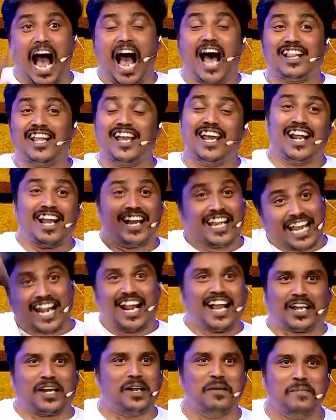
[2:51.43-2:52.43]
அது எனக்கு
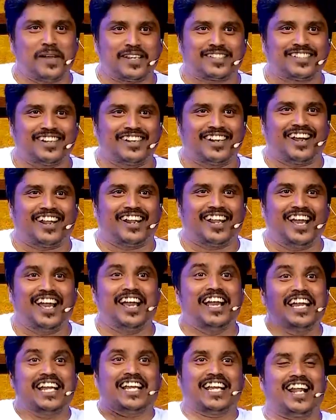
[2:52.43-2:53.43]
எனக்குன்னு பேசுகிறனால
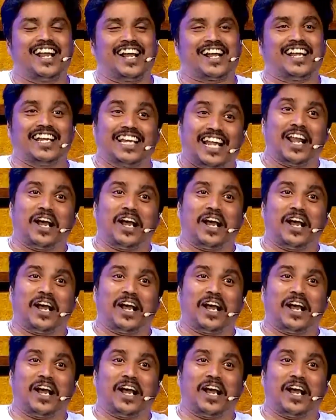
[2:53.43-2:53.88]
எனக்கு